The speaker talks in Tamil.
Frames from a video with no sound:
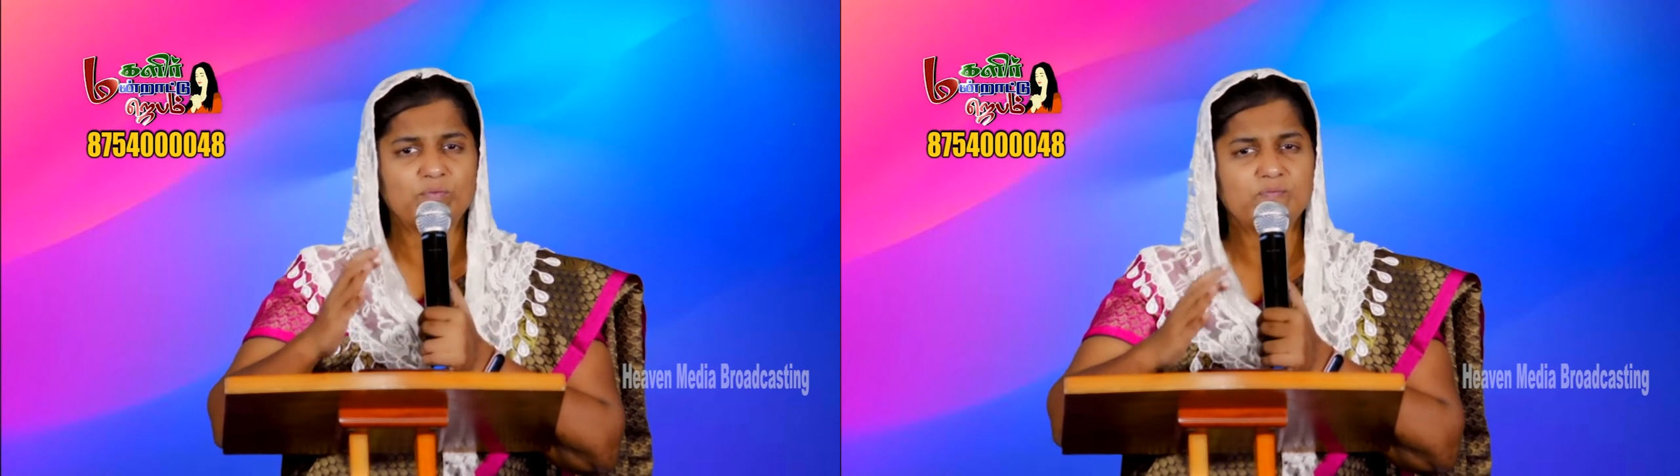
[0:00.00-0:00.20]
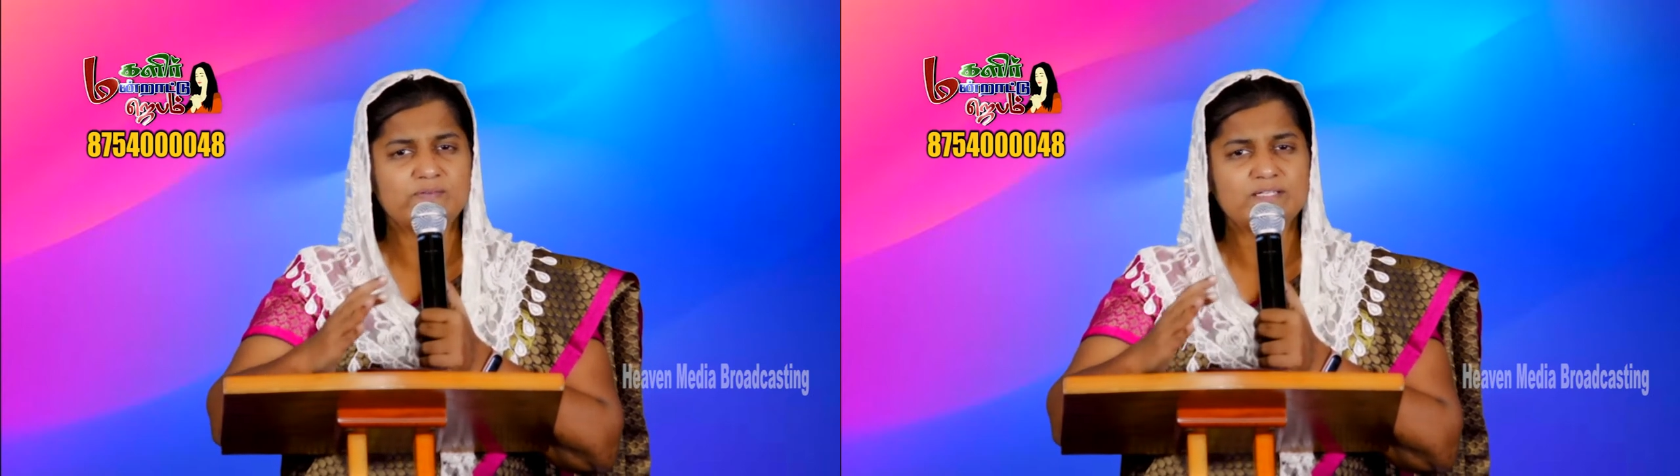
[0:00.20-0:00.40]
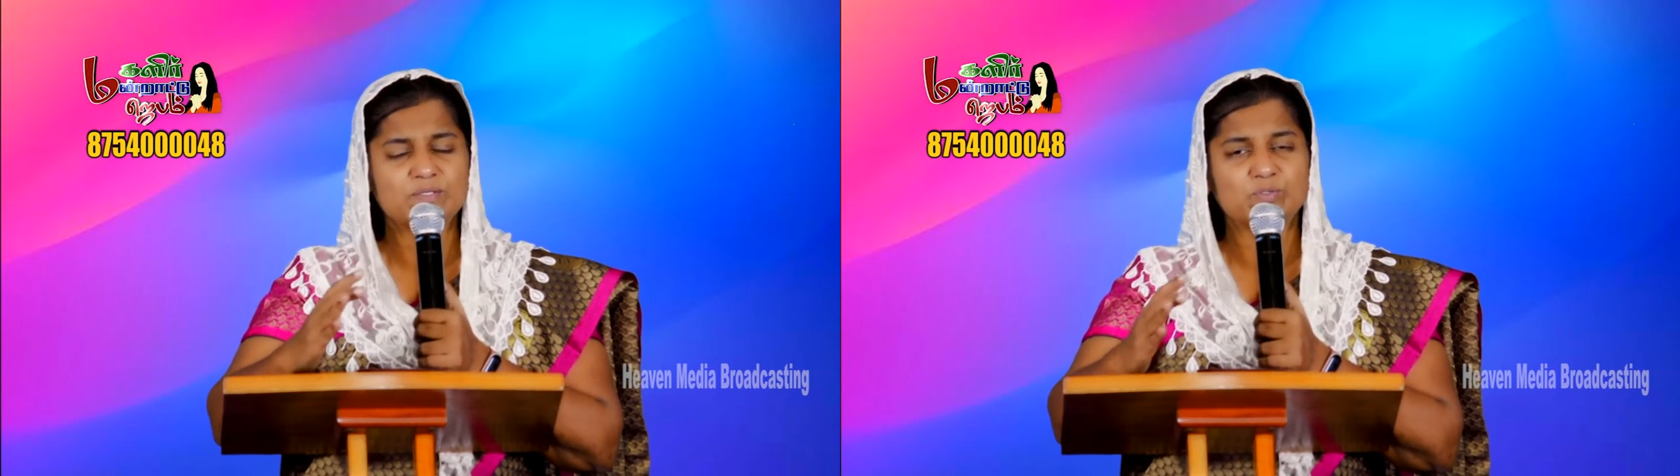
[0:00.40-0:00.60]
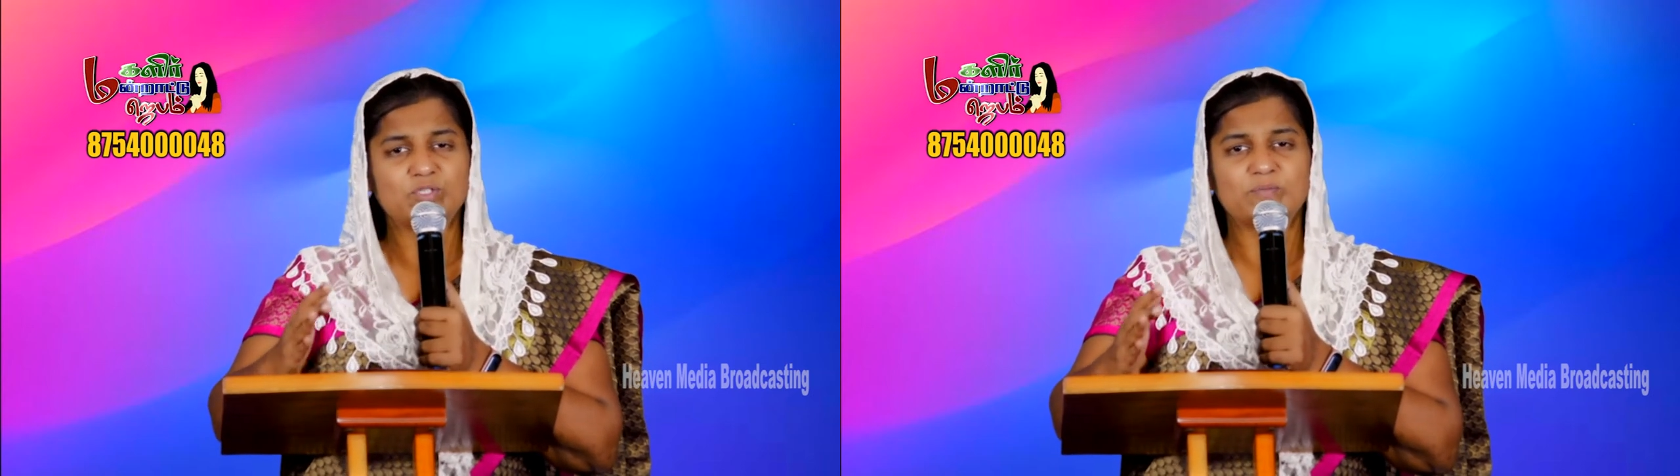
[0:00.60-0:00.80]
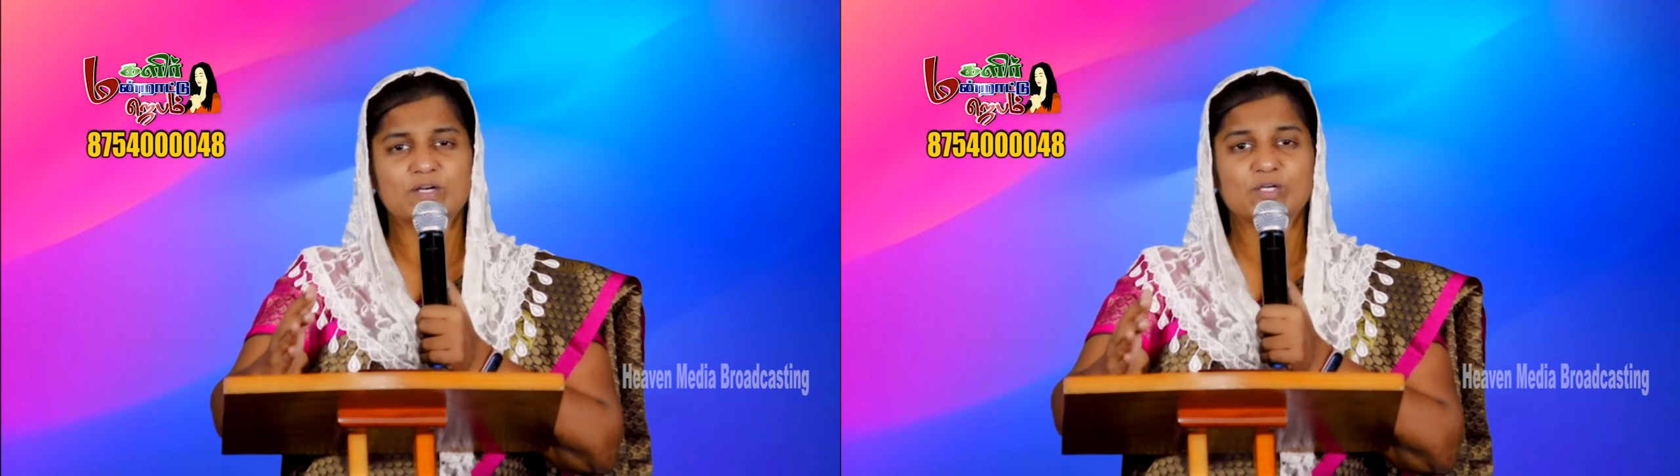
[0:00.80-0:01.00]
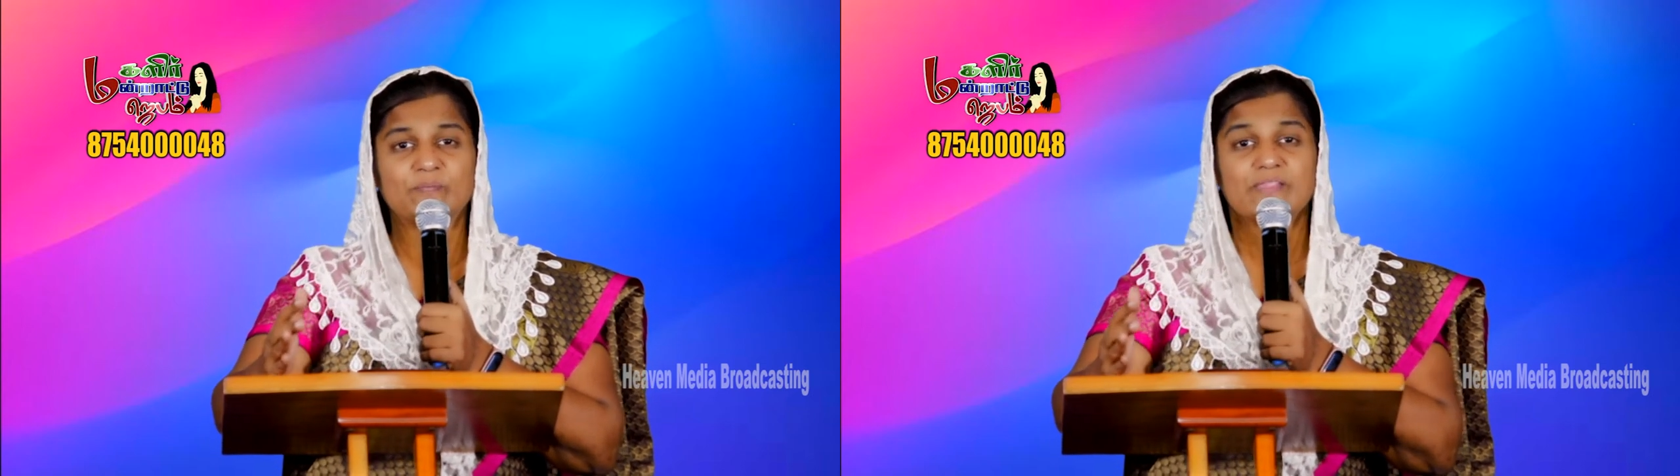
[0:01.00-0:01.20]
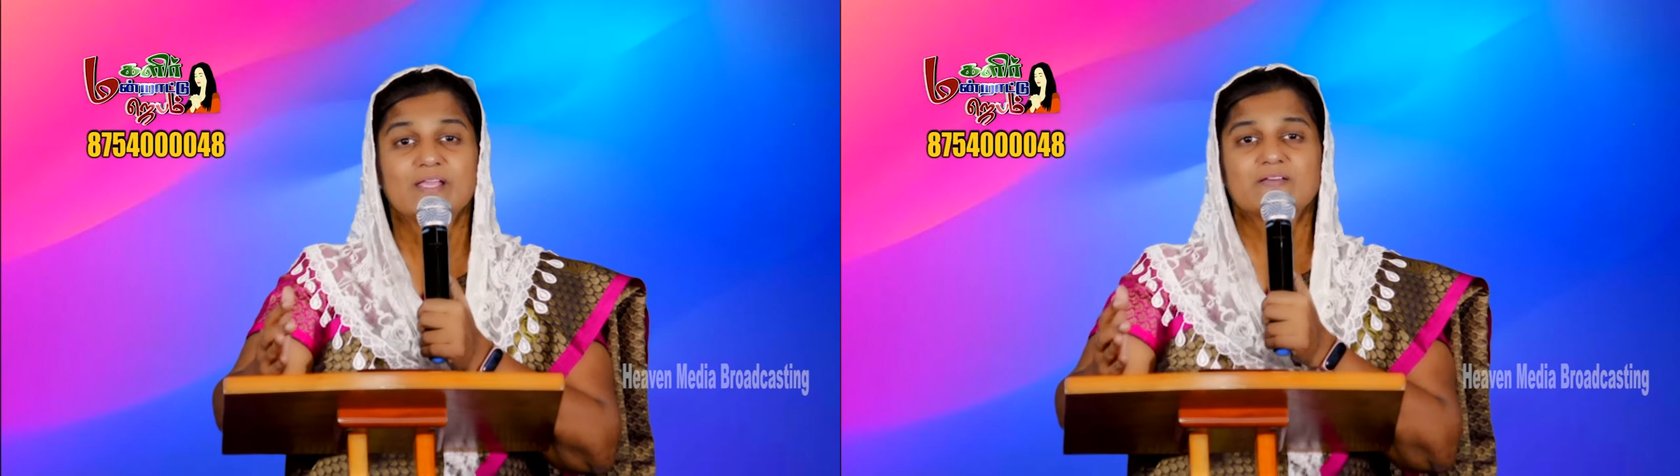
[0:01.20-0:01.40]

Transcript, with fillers: ஒவ்வொரு குடும்பங்களும்